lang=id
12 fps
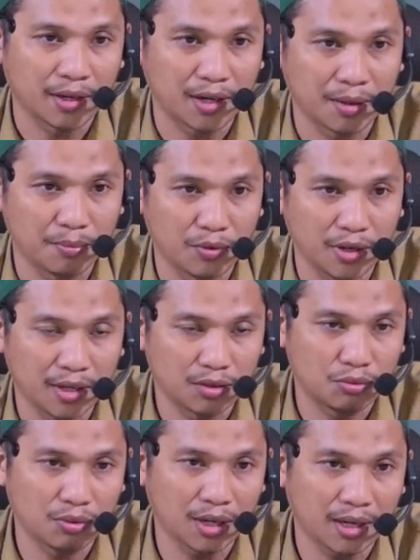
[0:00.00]

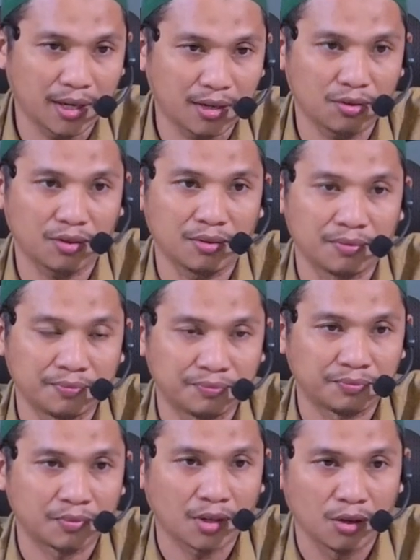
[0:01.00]
kemudian tulang ekor
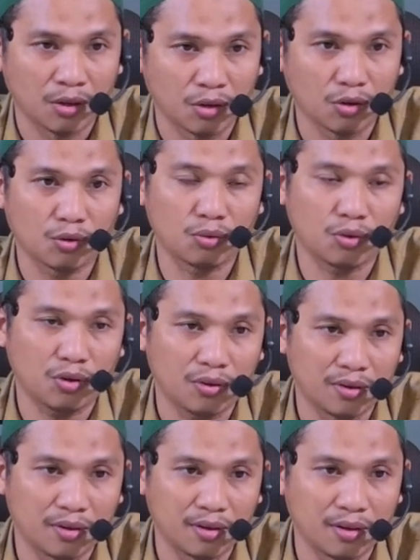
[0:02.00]
ruh,
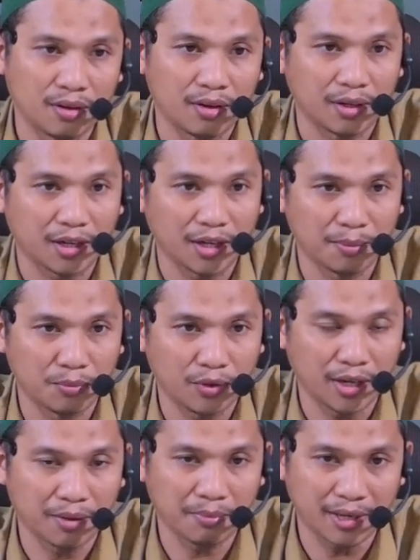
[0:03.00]

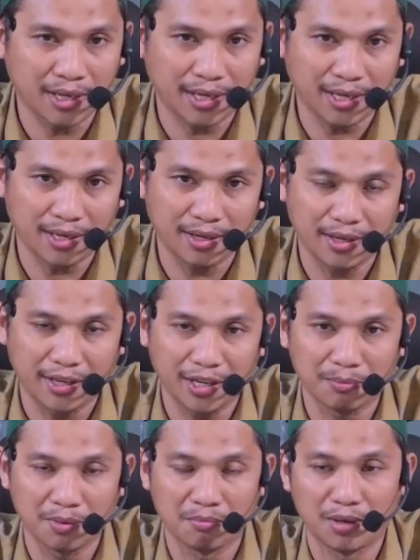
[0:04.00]
kemudian malaikat
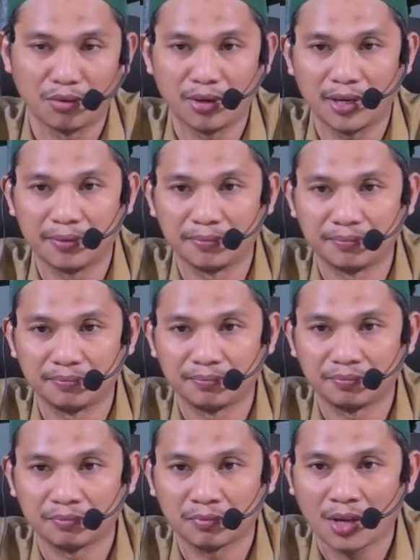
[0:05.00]
yang membawa
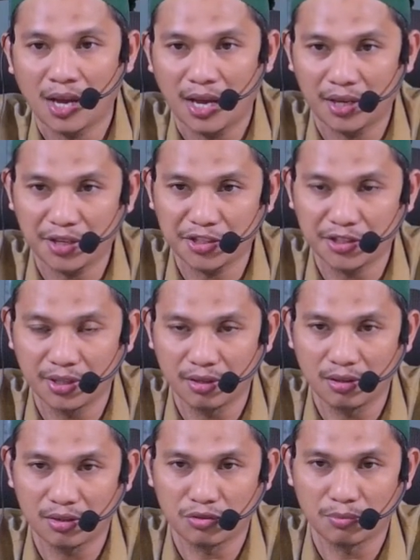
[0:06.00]
arasnya
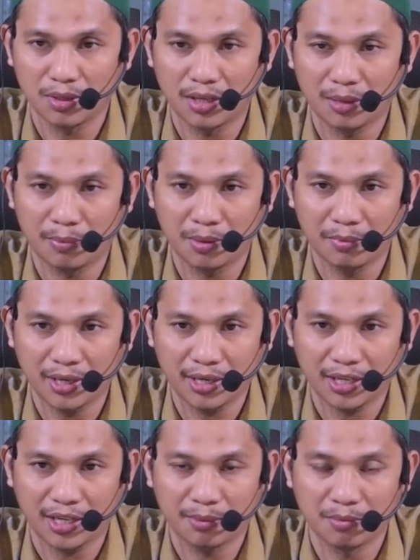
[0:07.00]
Allah subhanahu delapan
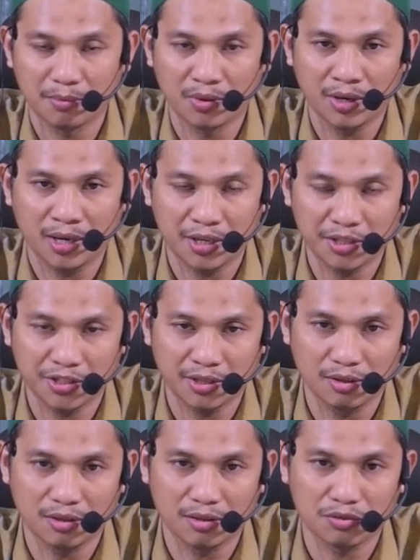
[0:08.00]
malaikat yang membawa
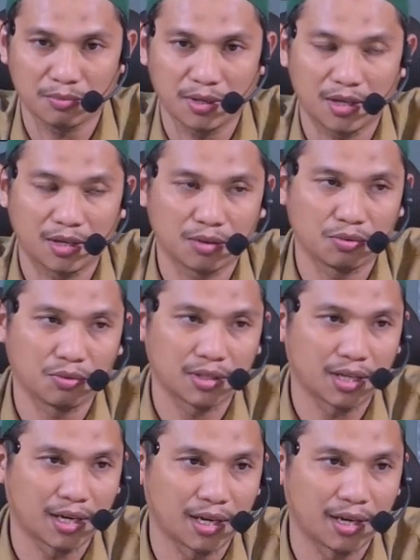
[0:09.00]
arasnya Allah subhanahu
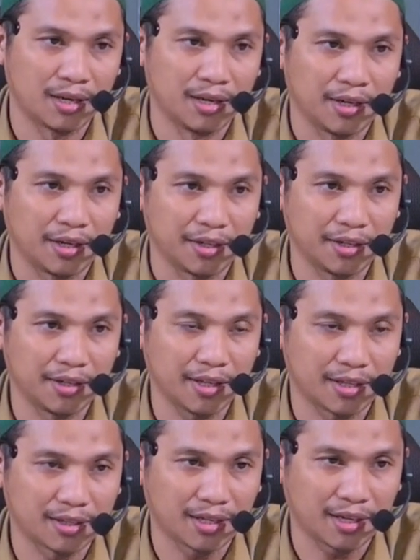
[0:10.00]
wa taala. Ini
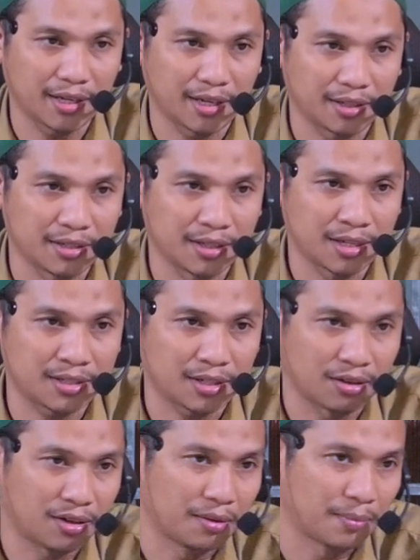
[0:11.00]
diantara yang
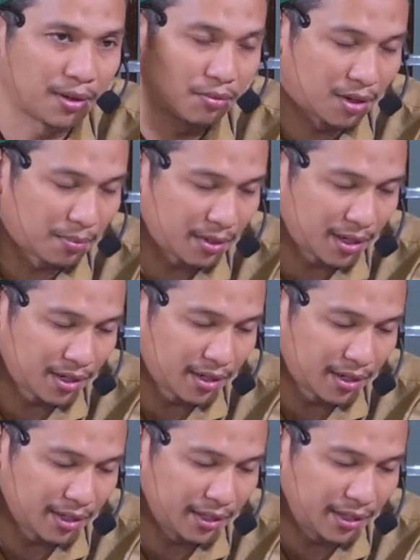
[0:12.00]
dijelaskan oleh para ulama
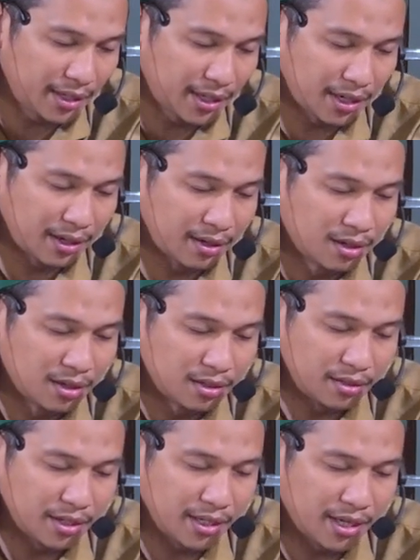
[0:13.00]
yang
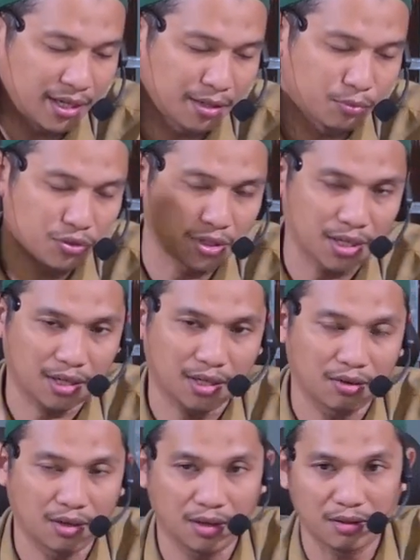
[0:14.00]
tidak
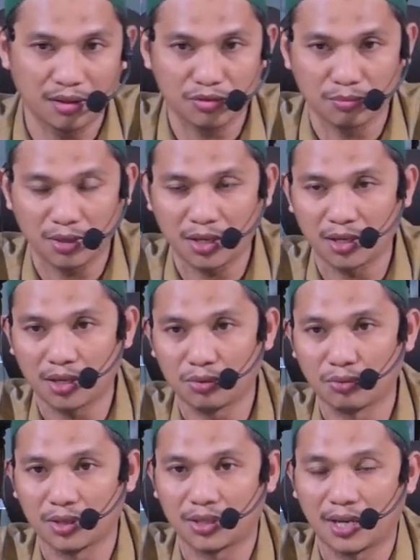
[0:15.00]
dimusnahkan oleh Allah
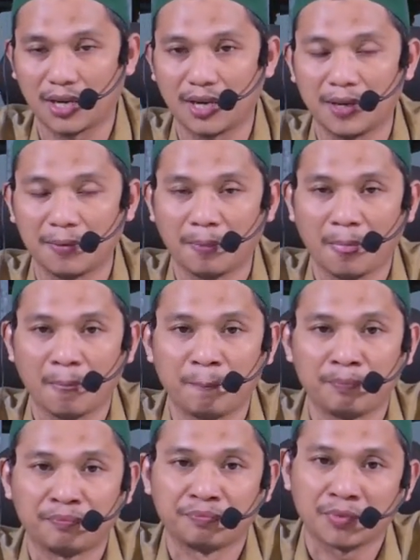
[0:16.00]
subhanahu wa taala
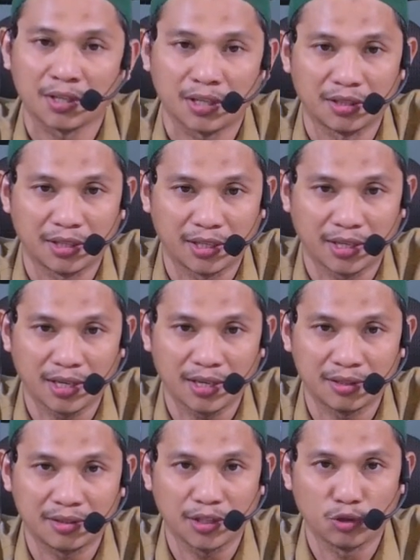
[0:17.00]

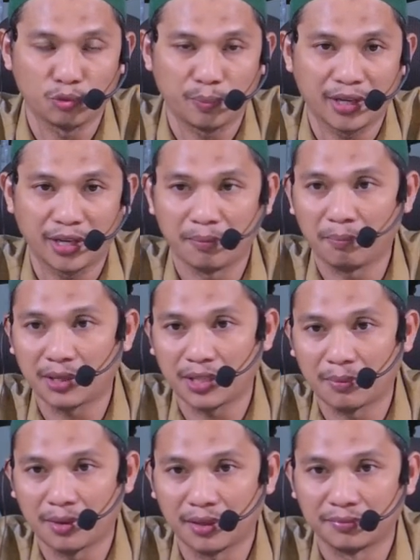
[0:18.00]
ketika tiupan yang
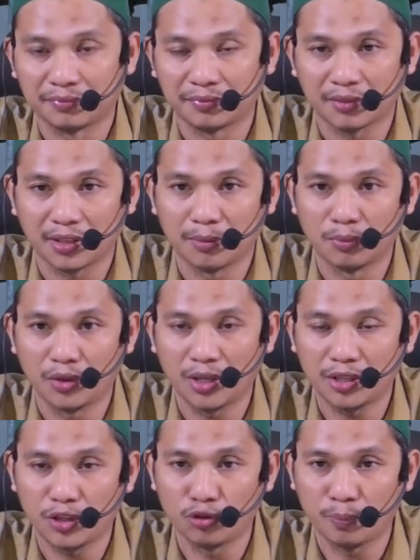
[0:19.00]
pertama.
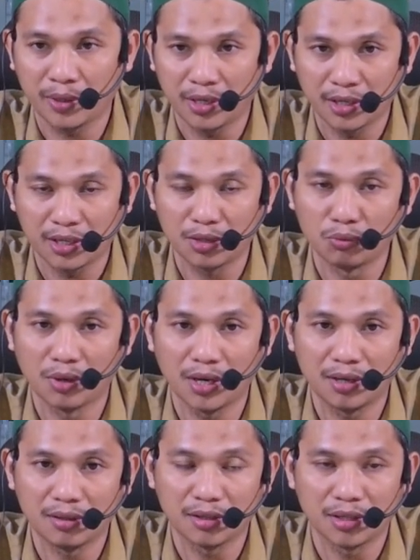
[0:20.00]
Kemudian tiupan yang
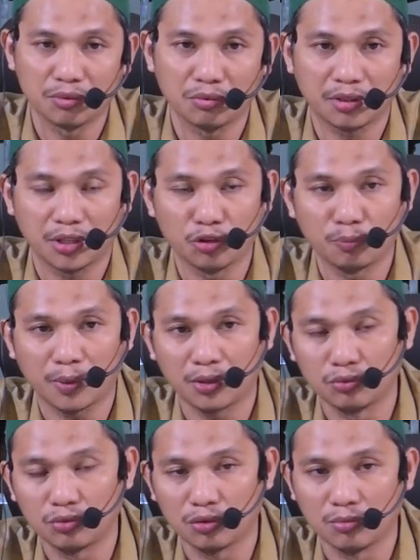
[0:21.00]
kedua itu
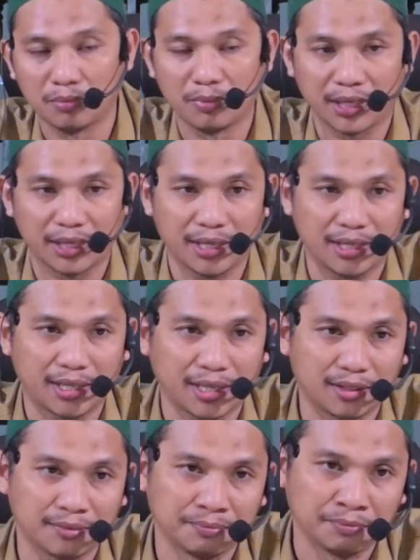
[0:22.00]
tiupan untuk
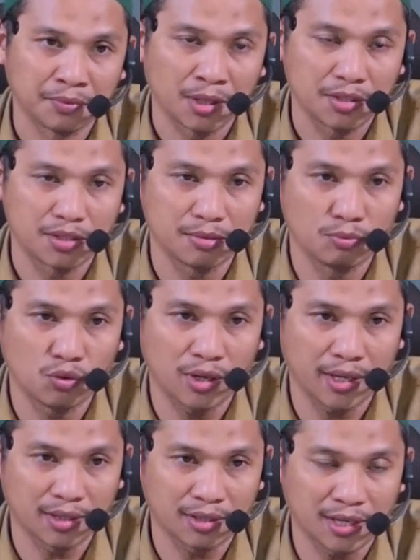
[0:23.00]
membangkitkan
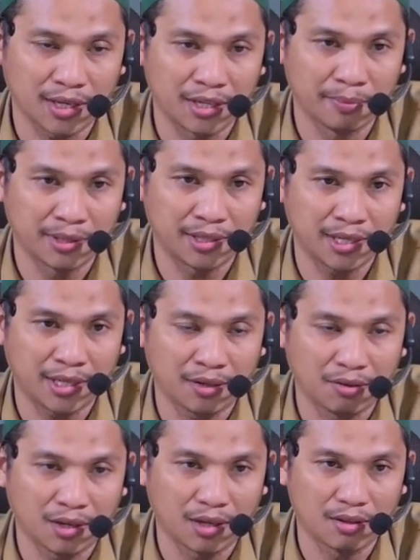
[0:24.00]
semua yang telah dimatikan
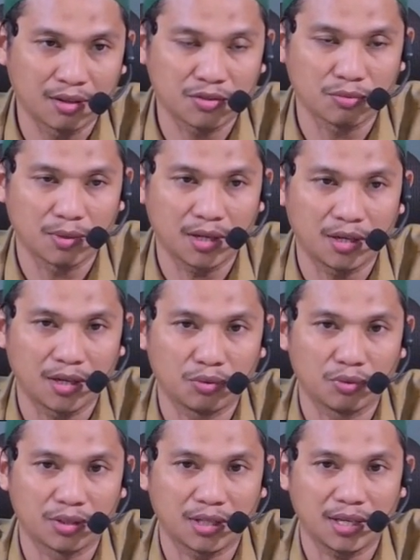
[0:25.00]
oleh Allah
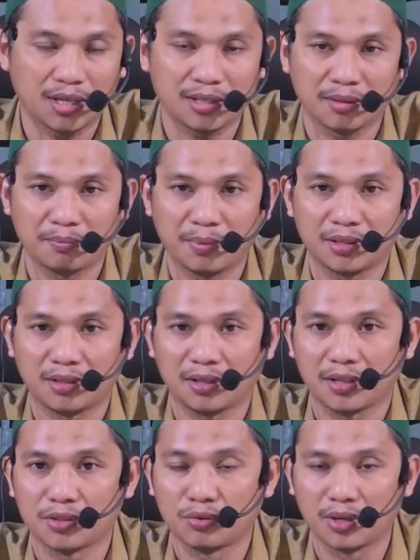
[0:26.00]
Subhanahu wa taala tanpa
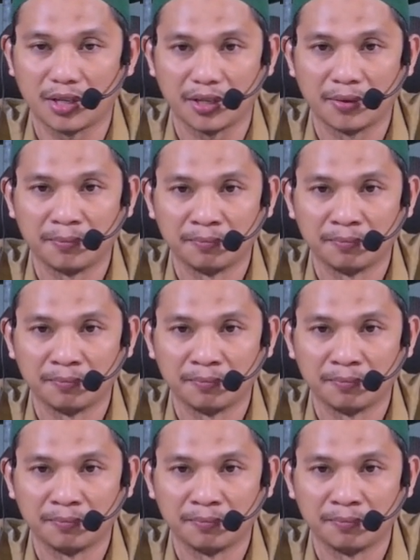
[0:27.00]
terkecuali.